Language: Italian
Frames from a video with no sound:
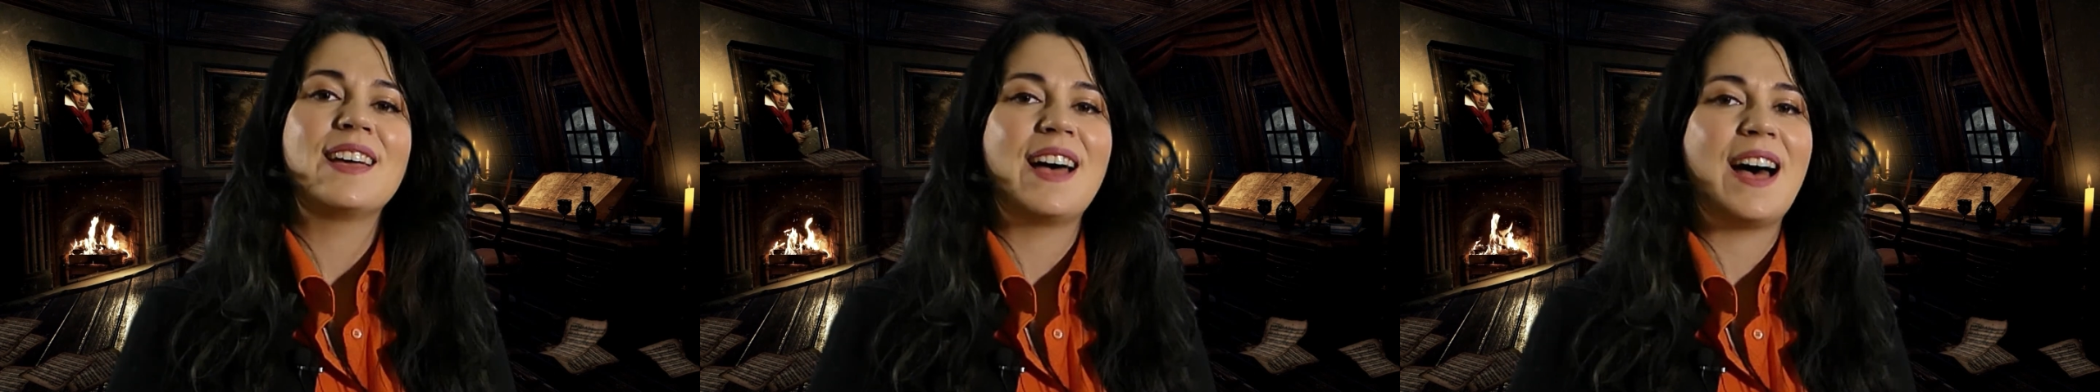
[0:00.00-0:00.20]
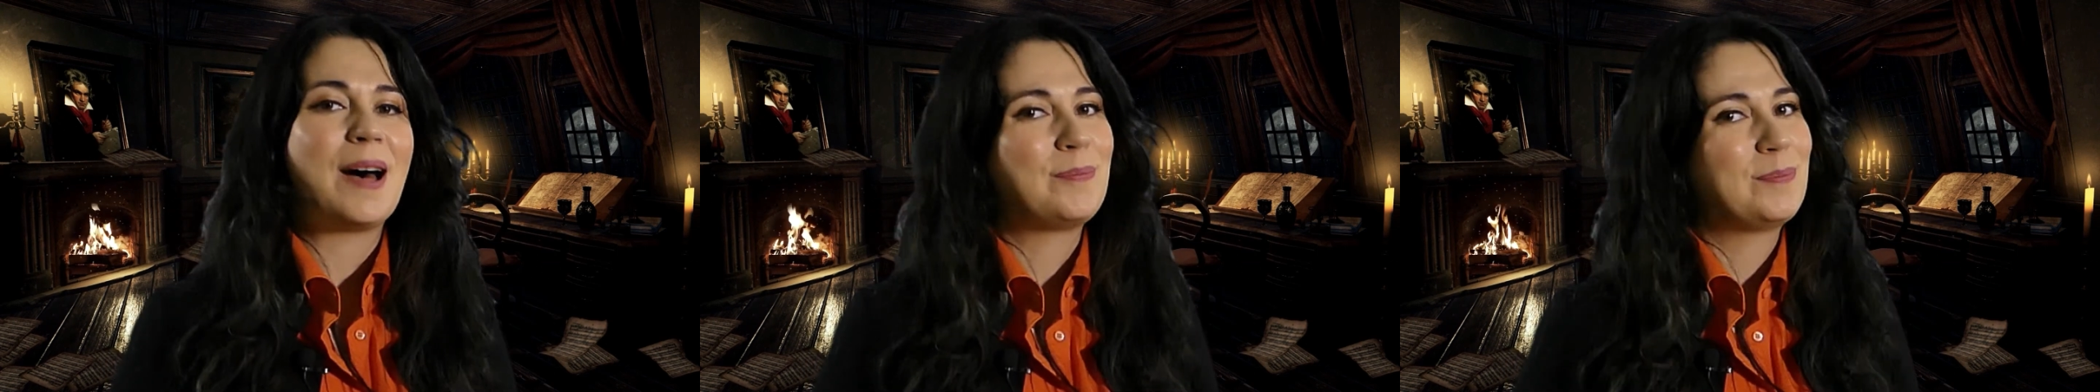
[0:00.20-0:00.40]

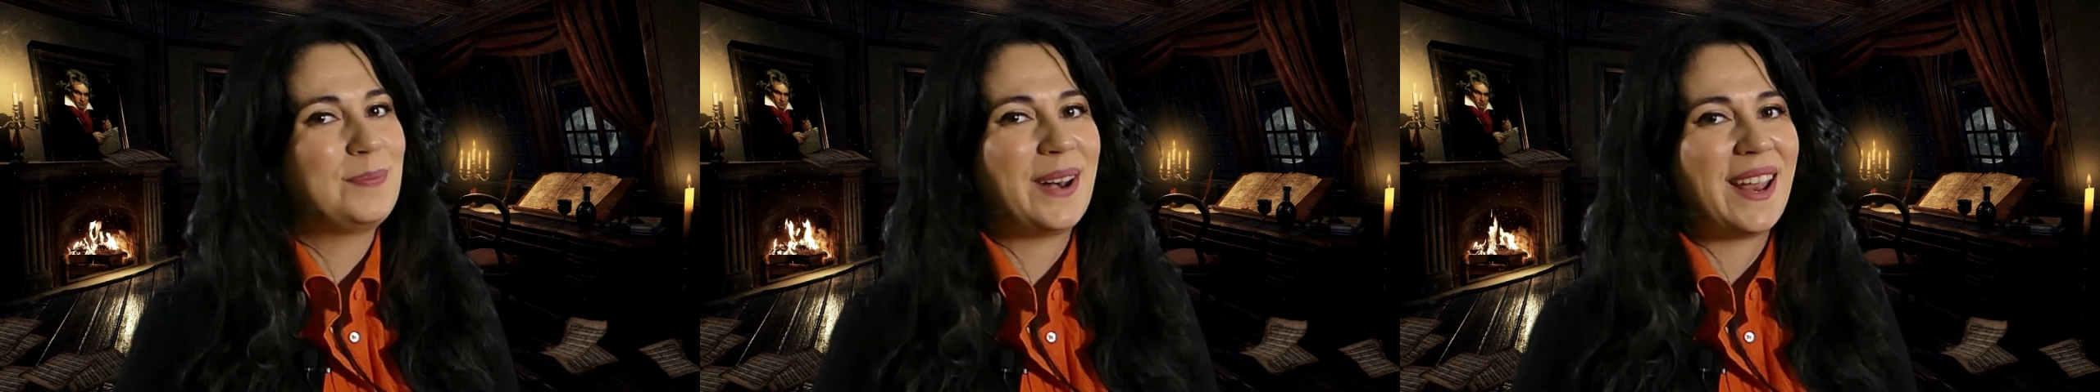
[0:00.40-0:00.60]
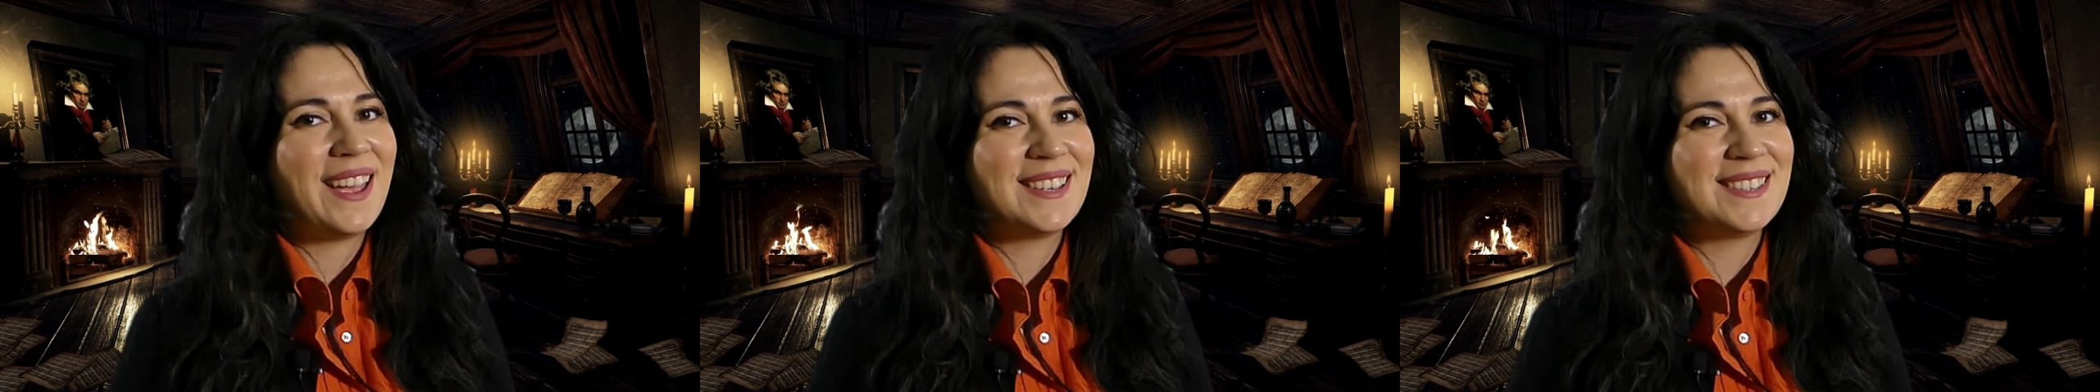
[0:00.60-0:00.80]
A
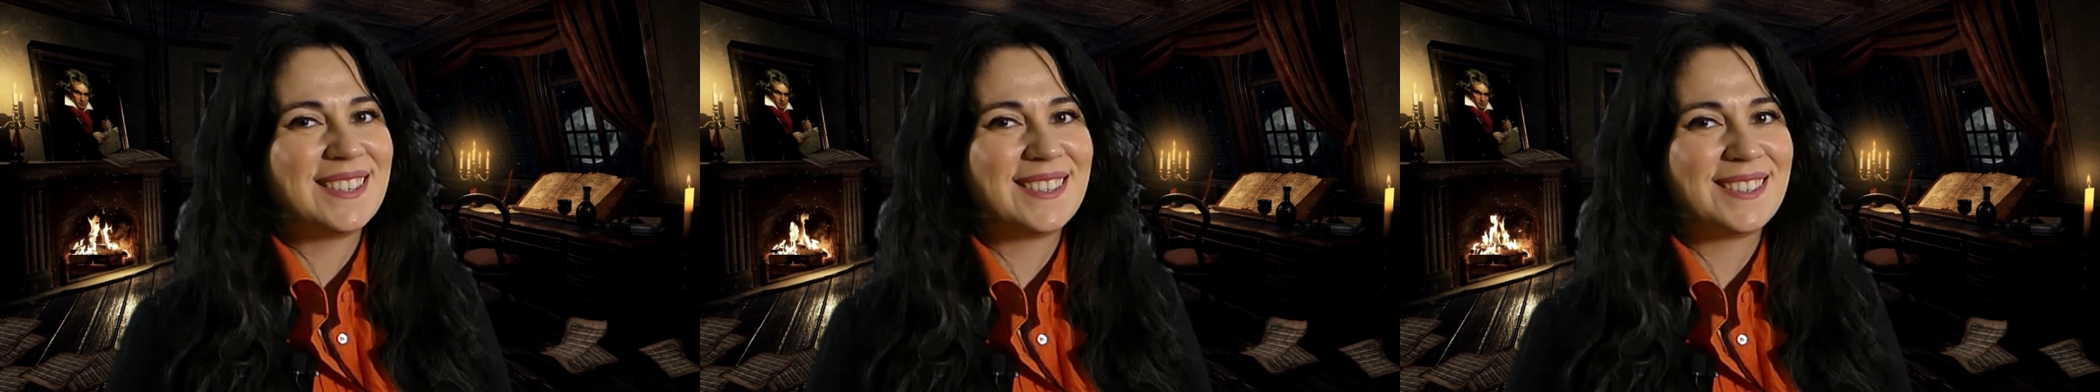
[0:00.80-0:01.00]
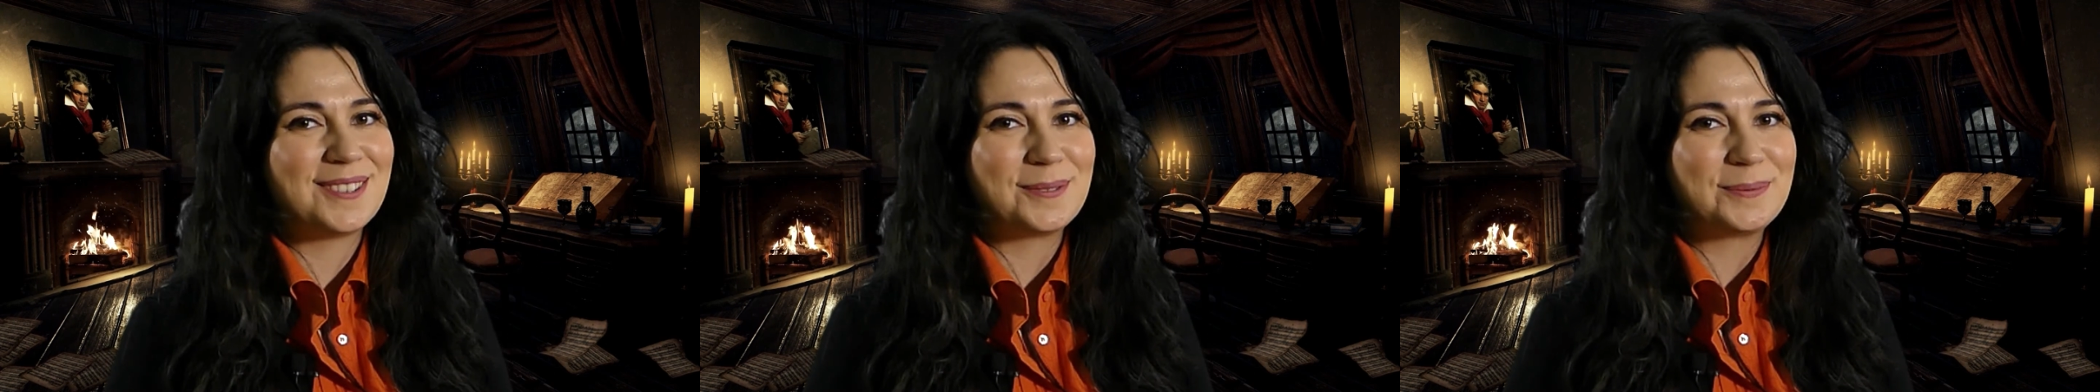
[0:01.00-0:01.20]

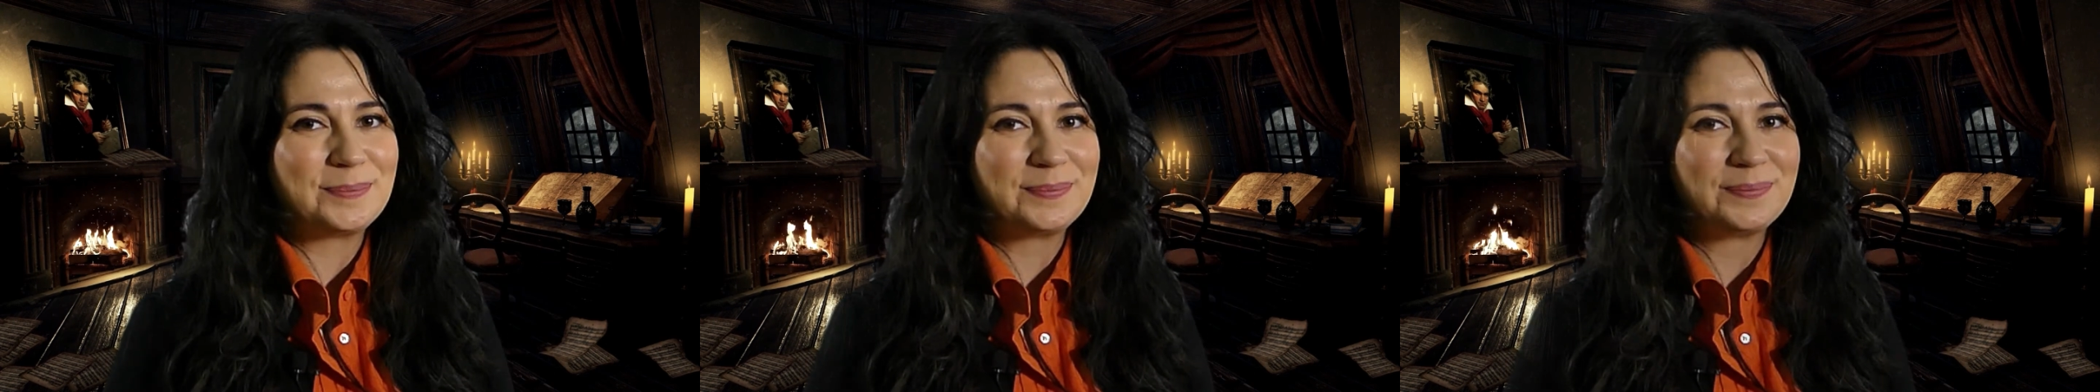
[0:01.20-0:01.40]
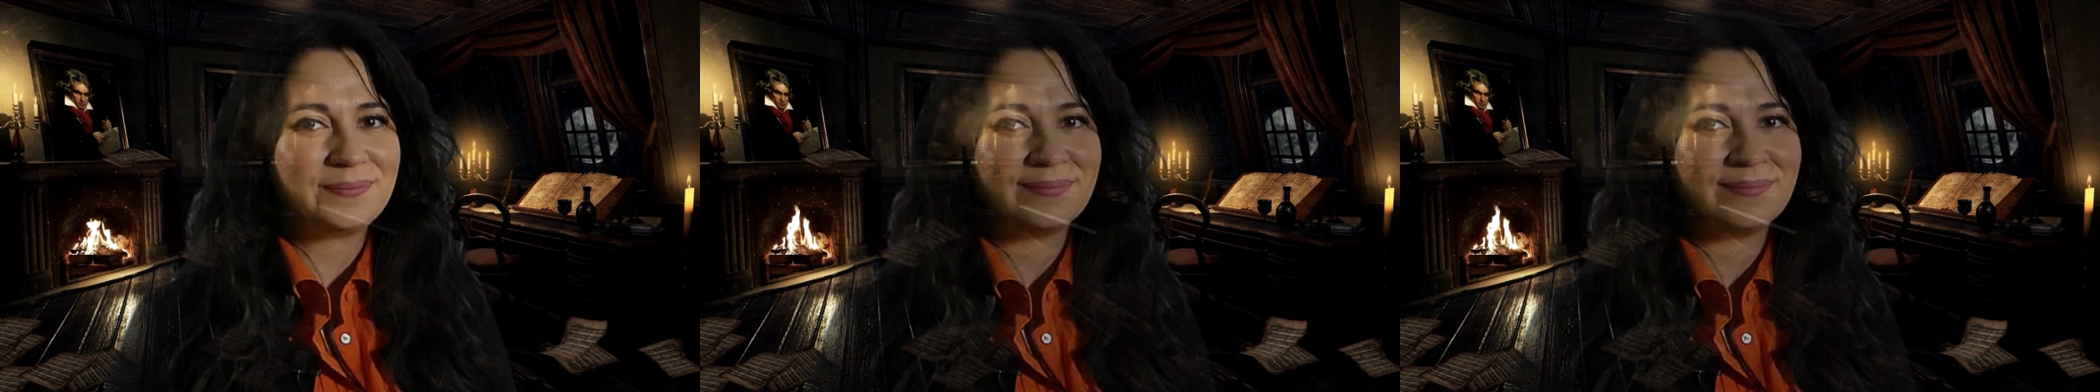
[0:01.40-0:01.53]
presto!